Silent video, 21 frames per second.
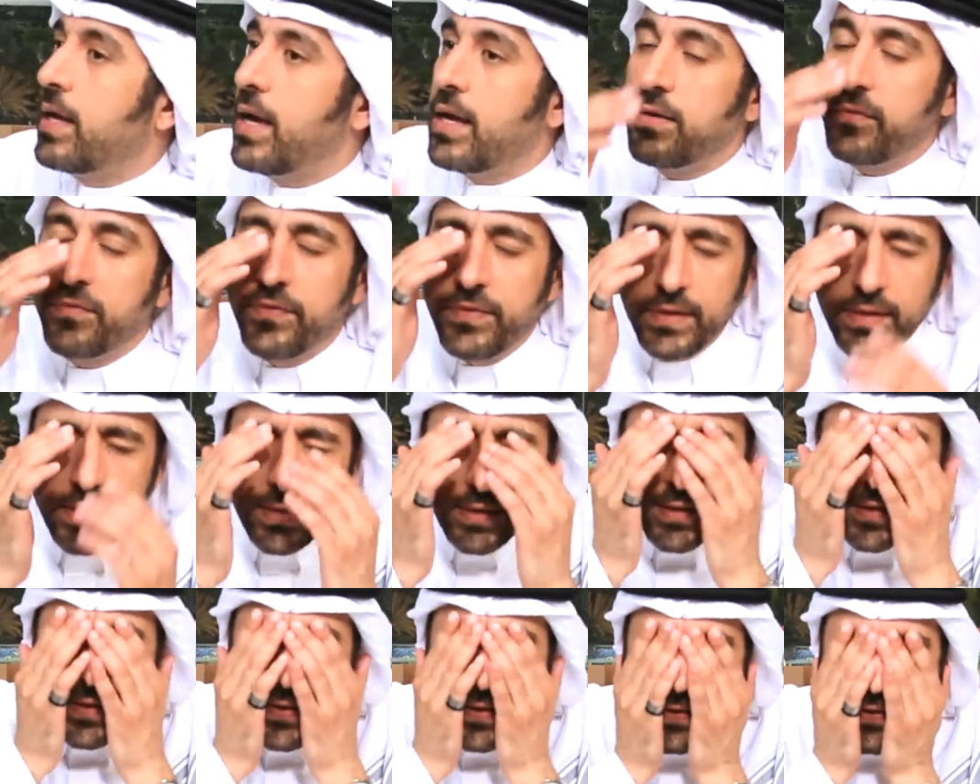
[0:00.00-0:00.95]
الآن
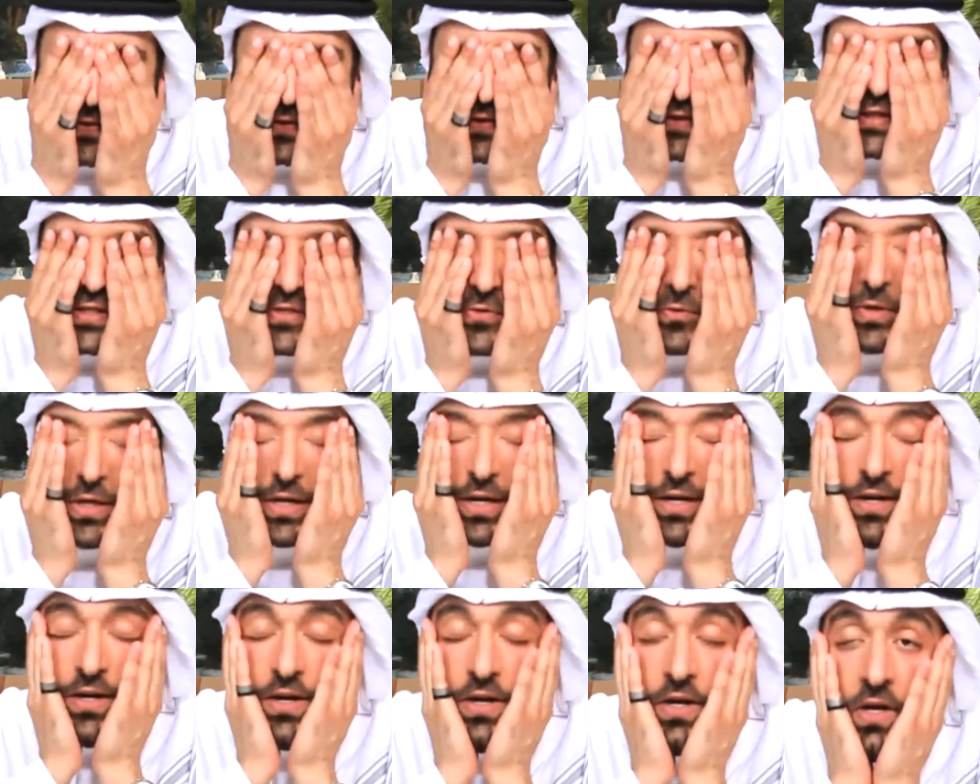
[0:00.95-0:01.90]
في تصوير
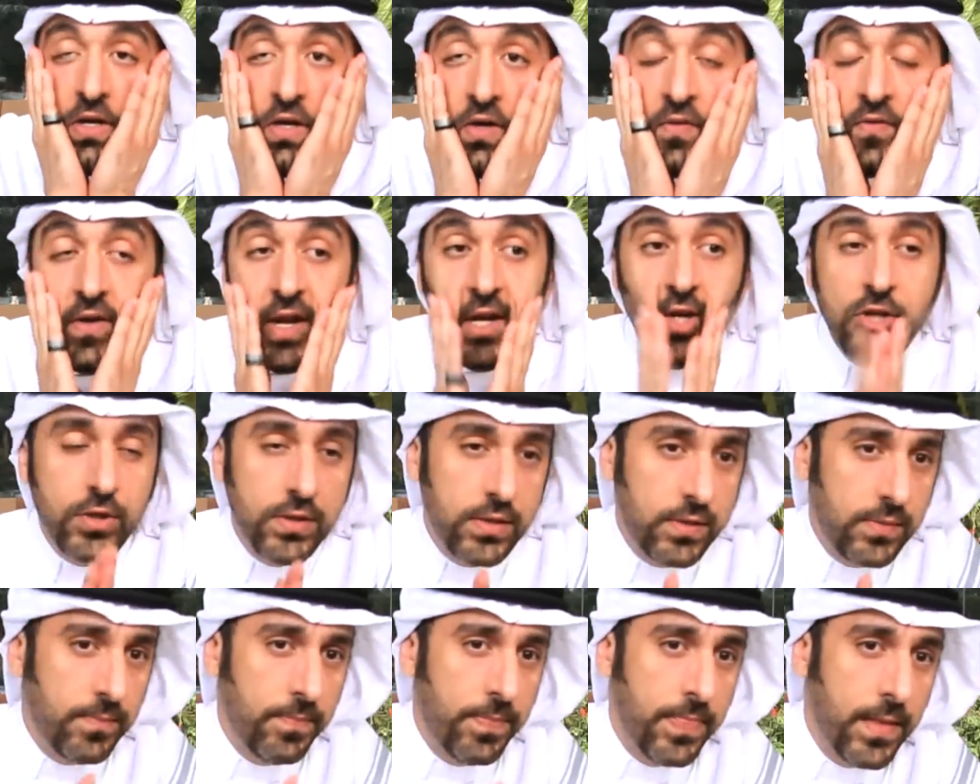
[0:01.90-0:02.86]

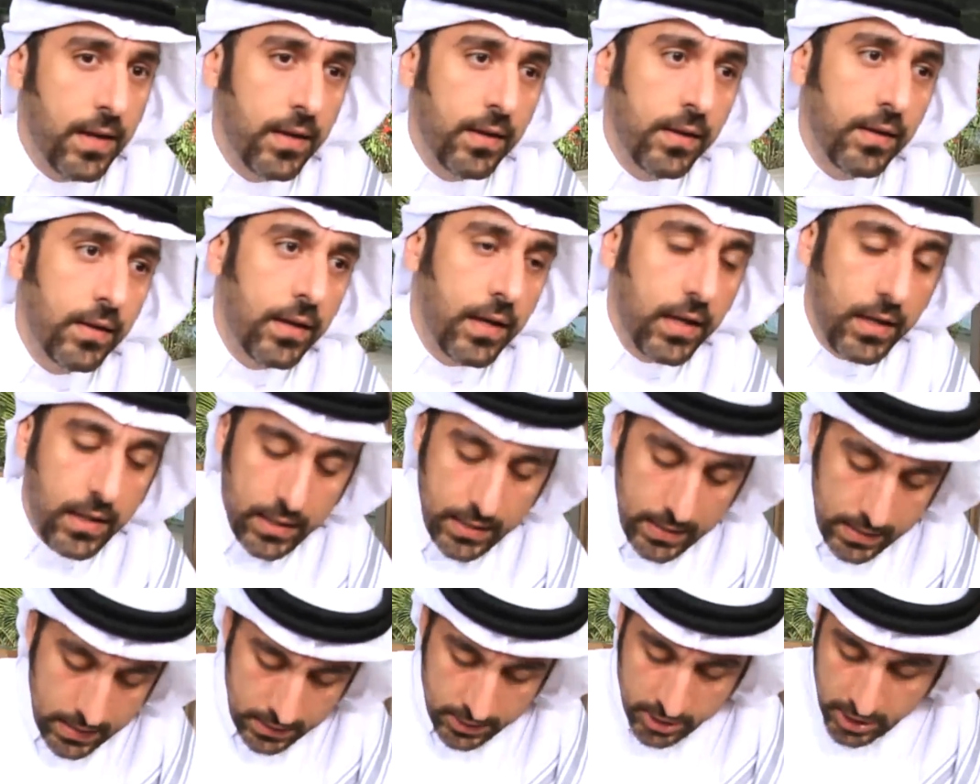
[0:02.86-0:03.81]
الريفلكشن اللي
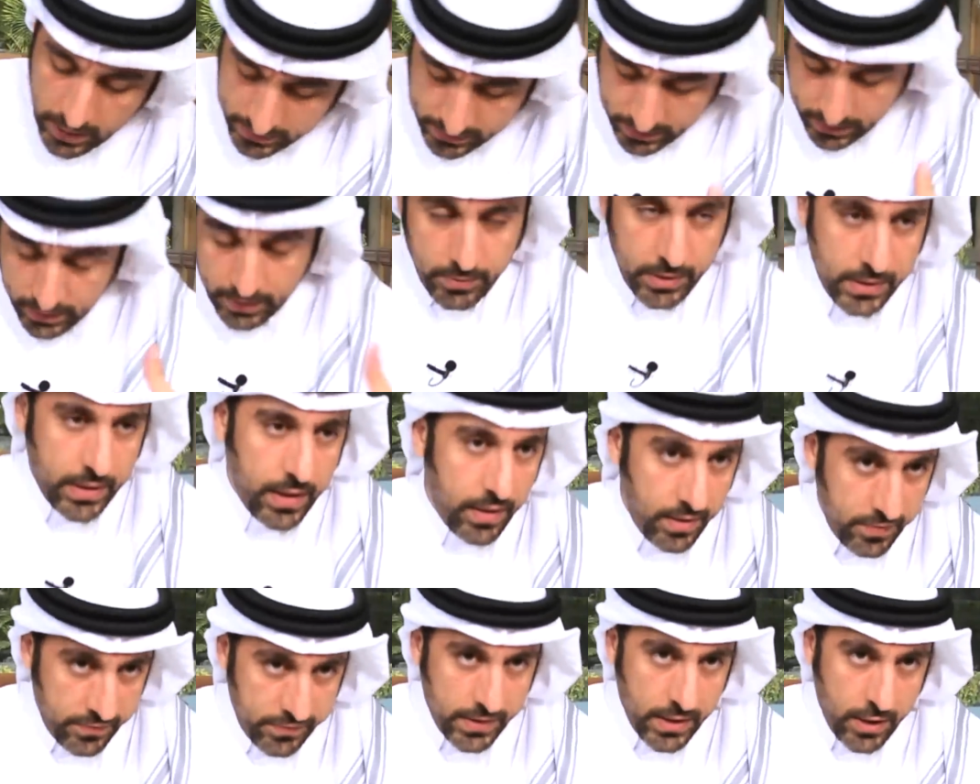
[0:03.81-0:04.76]
هي الجلسة اللي
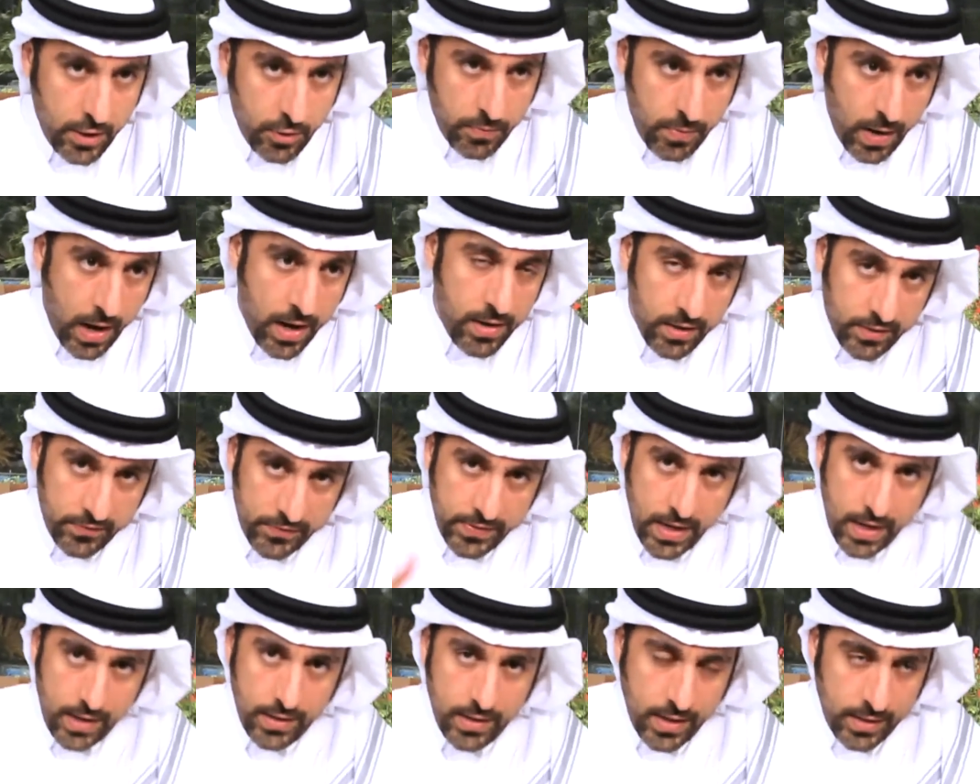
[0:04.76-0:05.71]
بتكلم فيها وبعلق
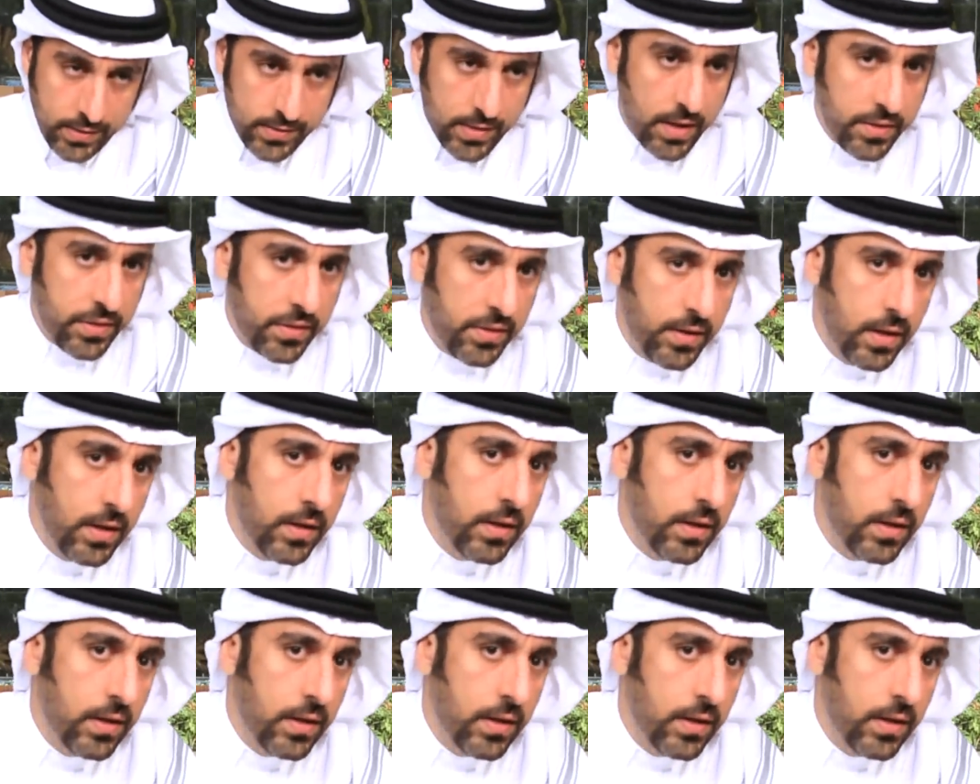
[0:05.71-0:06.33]
فيها على الأحداث